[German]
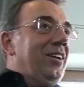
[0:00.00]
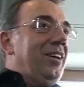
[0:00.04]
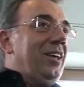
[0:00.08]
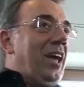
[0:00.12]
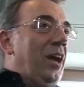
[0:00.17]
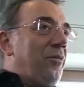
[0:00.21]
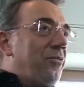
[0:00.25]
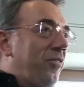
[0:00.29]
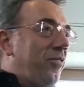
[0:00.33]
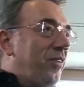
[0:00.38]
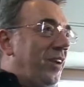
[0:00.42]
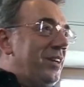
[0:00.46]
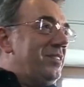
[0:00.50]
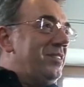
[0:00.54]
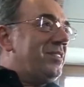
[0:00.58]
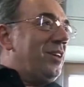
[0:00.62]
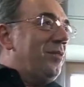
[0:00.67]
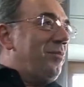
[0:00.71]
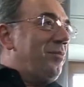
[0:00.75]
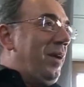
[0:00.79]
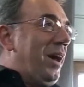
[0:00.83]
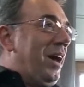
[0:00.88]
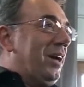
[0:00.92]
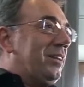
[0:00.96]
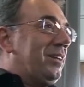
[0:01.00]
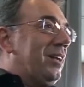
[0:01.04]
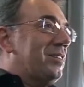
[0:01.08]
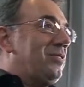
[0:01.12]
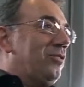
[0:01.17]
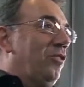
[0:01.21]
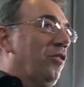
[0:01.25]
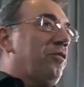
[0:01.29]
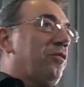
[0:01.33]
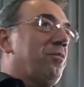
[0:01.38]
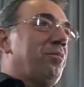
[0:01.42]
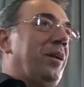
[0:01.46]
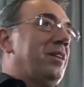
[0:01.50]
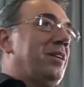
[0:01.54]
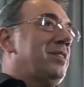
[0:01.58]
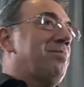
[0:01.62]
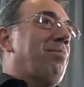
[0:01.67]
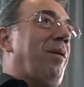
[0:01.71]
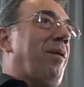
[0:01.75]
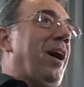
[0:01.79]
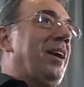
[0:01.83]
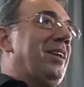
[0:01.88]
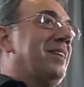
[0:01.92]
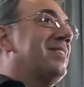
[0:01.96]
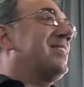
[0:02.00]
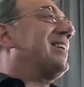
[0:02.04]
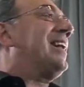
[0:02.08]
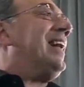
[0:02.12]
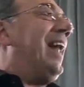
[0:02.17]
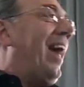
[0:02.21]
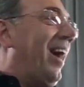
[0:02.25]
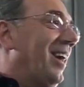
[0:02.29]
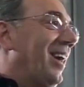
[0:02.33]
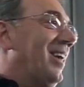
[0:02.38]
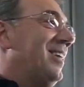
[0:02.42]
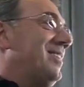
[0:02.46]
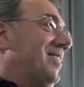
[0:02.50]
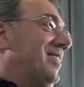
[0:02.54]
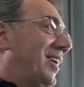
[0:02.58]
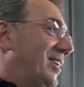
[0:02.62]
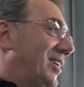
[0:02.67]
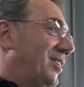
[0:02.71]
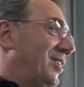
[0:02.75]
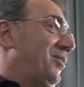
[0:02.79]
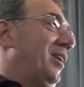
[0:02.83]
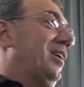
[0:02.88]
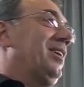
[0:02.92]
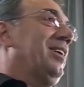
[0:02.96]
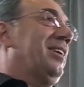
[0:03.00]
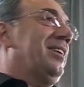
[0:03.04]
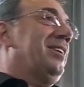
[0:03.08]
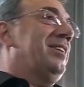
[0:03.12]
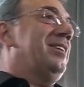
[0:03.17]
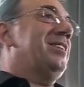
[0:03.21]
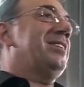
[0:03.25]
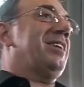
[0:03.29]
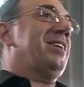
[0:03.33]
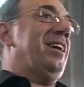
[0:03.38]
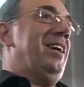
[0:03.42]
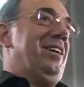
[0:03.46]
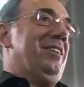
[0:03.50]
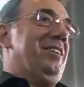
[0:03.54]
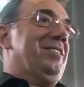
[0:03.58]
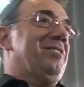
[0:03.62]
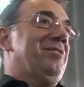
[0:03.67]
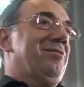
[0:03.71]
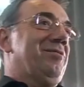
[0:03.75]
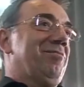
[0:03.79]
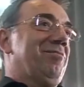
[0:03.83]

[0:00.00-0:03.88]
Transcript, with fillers: Ihr habt vielleicht gemerkt, dass oftmals beides gleichzeitig wirklich nicht geht.